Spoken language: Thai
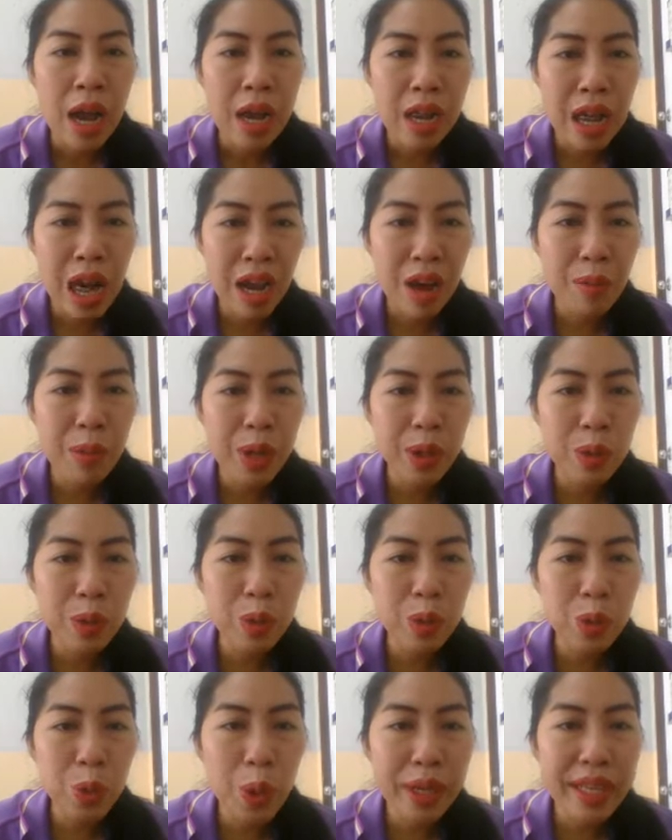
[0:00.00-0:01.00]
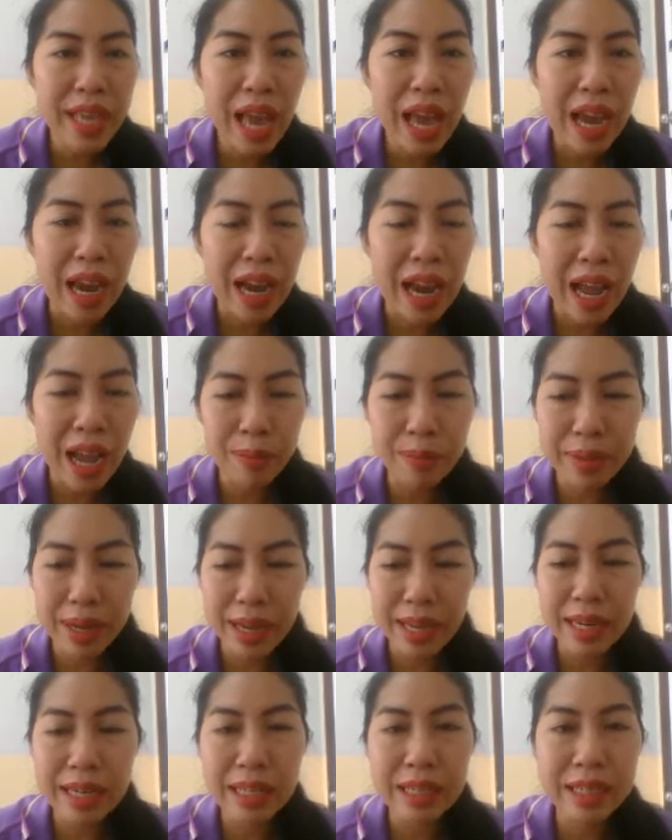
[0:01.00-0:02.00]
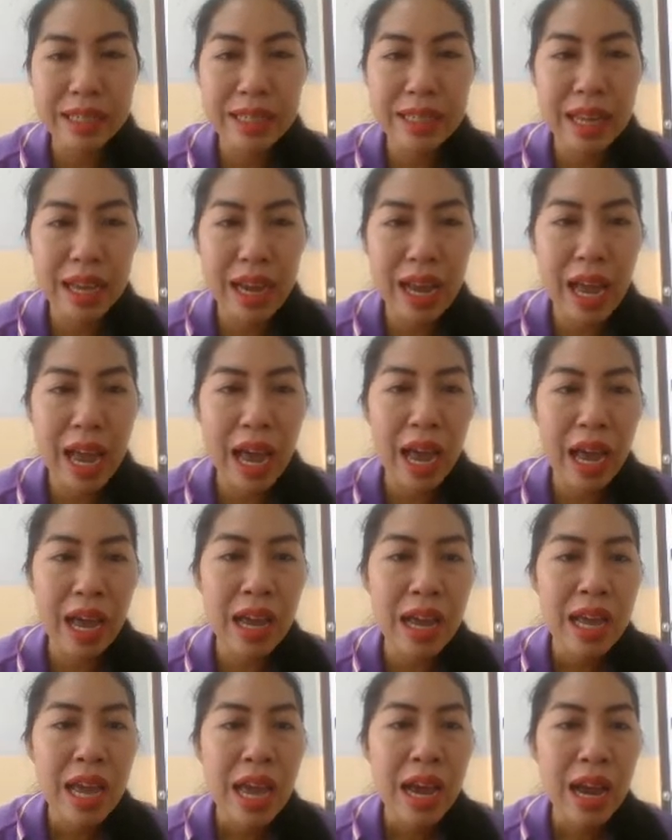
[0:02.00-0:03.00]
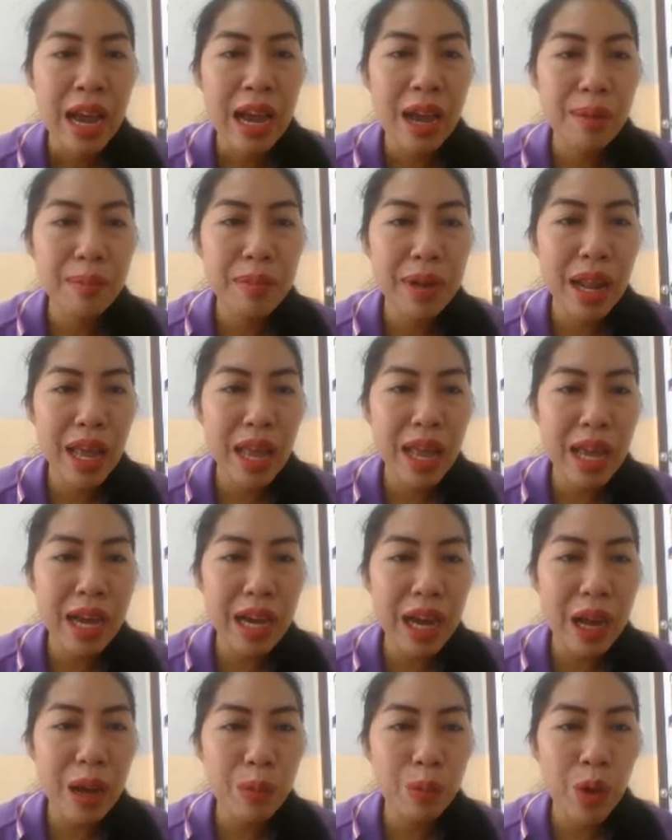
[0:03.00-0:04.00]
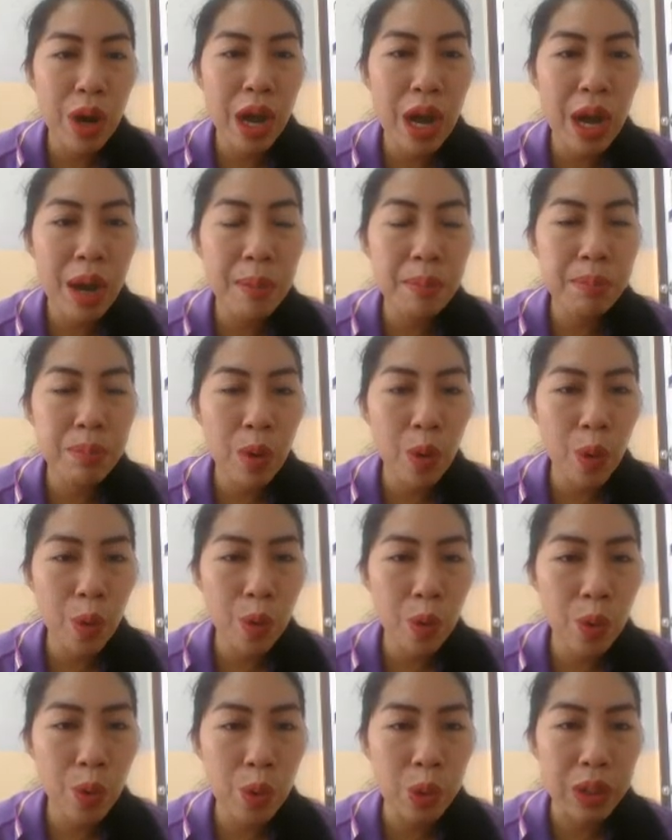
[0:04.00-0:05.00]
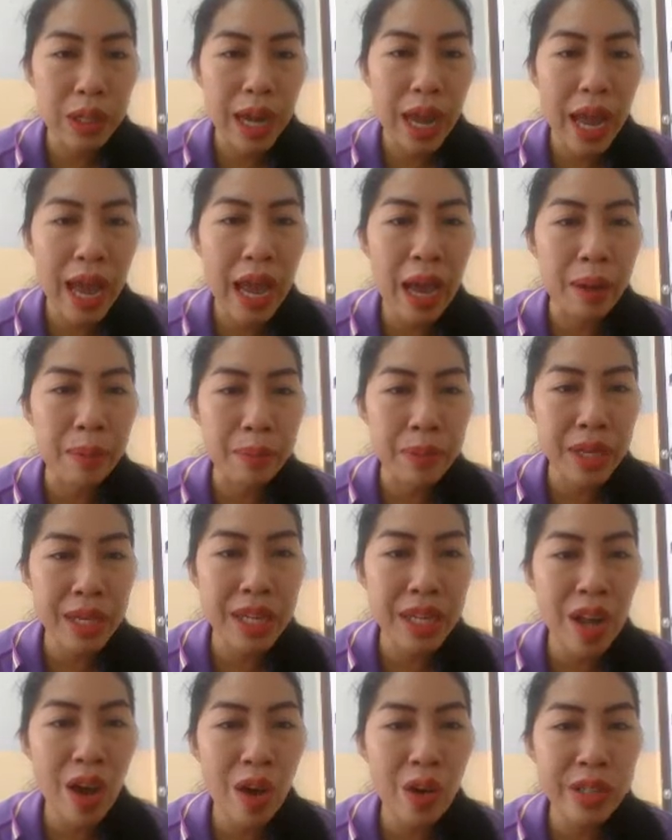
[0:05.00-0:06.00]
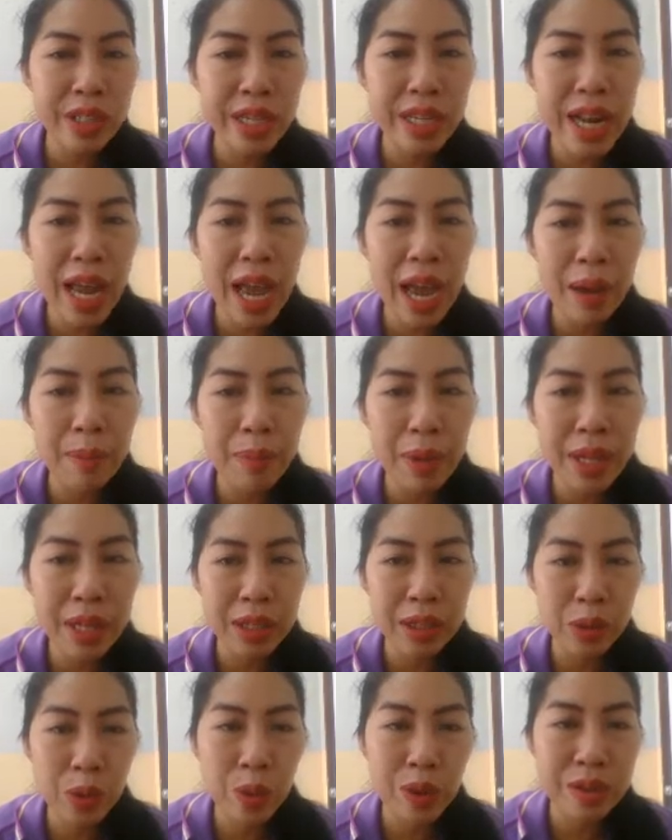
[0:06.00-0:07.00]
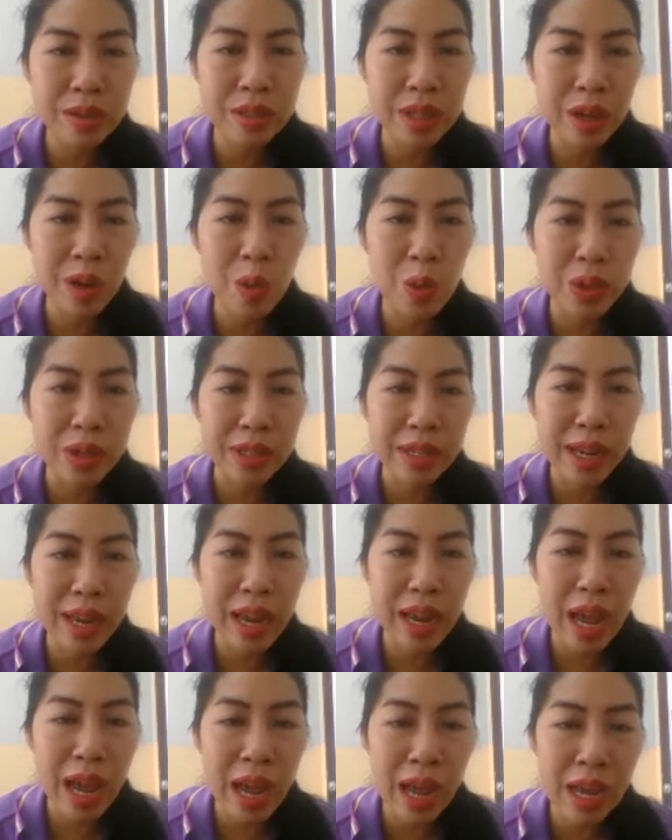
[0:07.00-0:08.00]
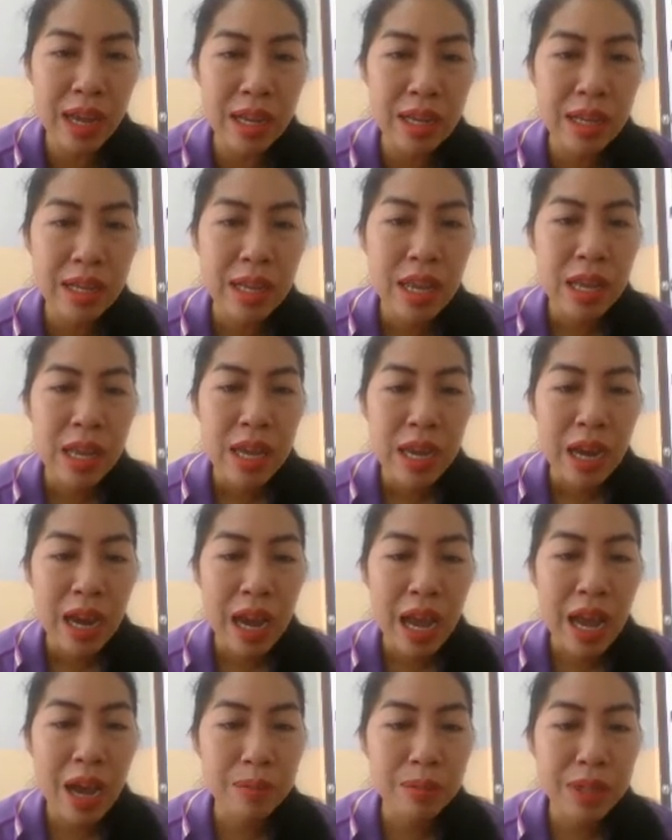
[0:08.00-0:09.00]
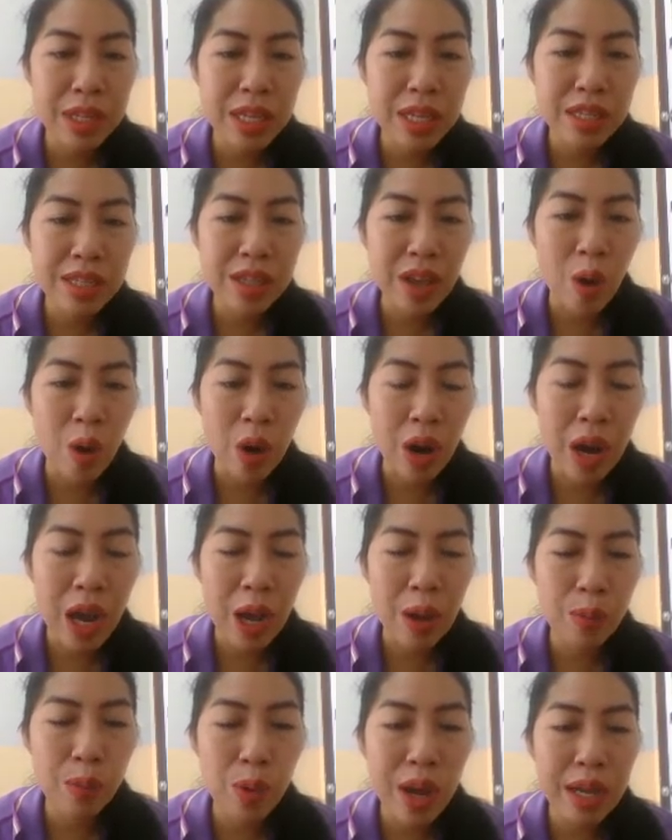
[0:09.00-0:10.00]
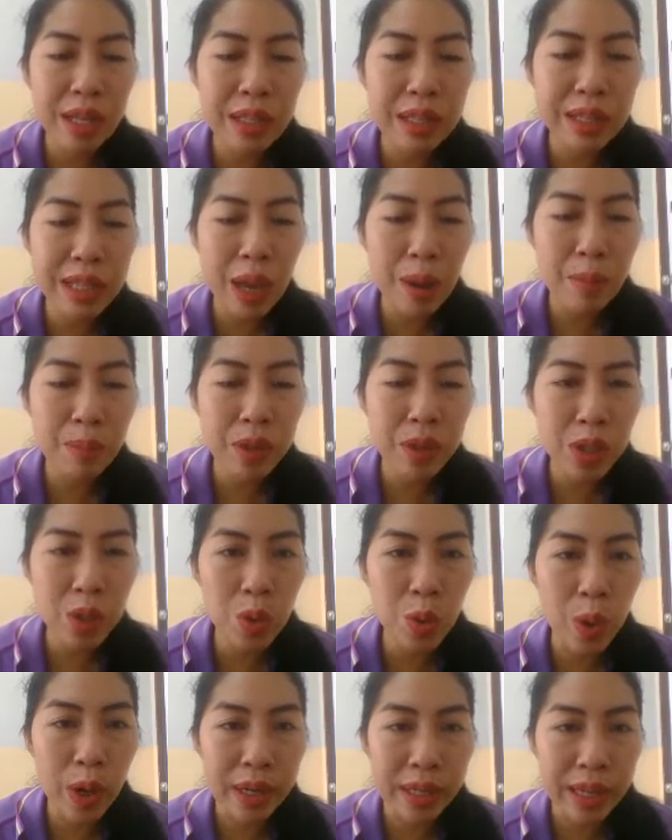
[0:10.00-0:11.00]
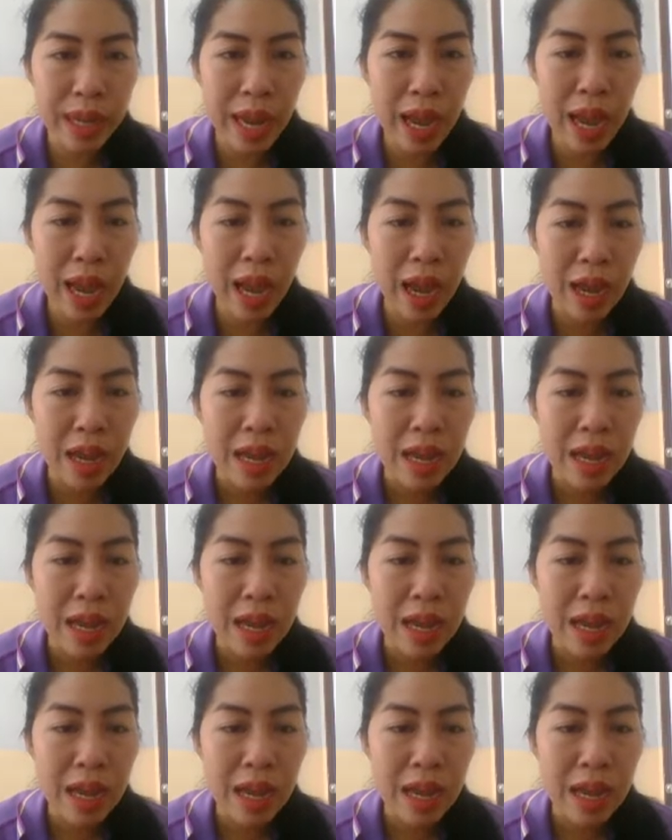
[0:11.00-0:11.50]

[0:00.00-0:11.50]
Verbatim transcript: เรามาดูตัวอย่างคำกันเลยนะคะคำแรกคำว่ามงกุฎค่ะ มีดอชดาเป็นตัวสะกดนะคะคำที่สองคำว่าตำรวจค่ะ